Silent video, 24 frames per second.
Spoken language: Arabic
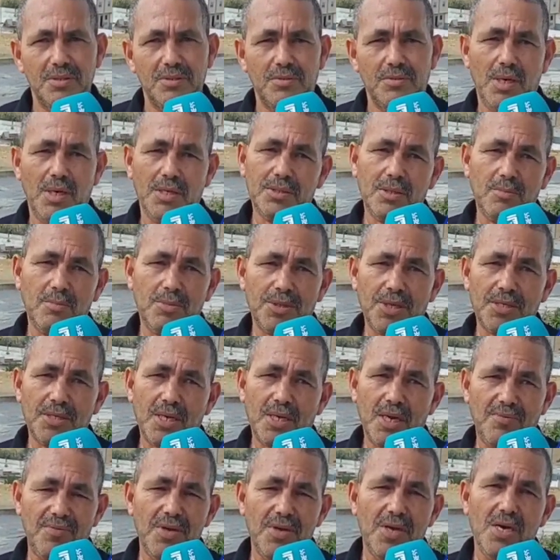وعاد المدرسه
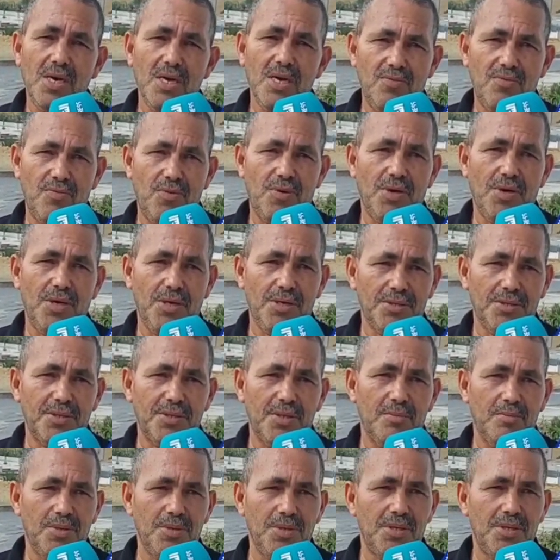راه فيها 1000 واحد
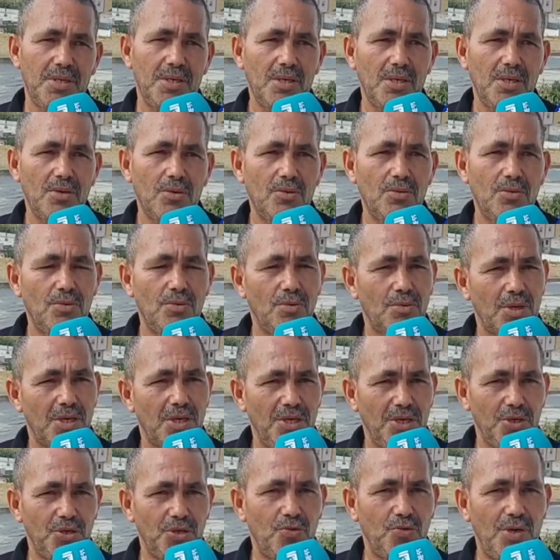تلميذ
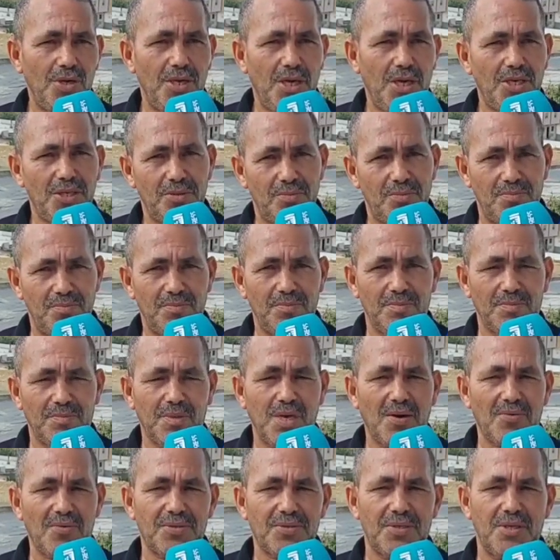وكيعيشوا واحد العيش
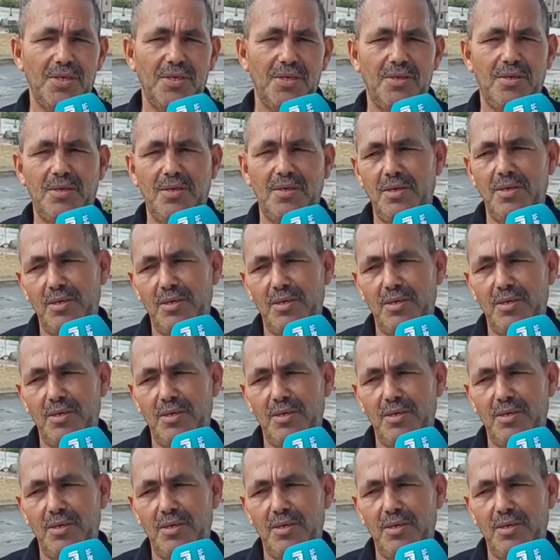مكرفصين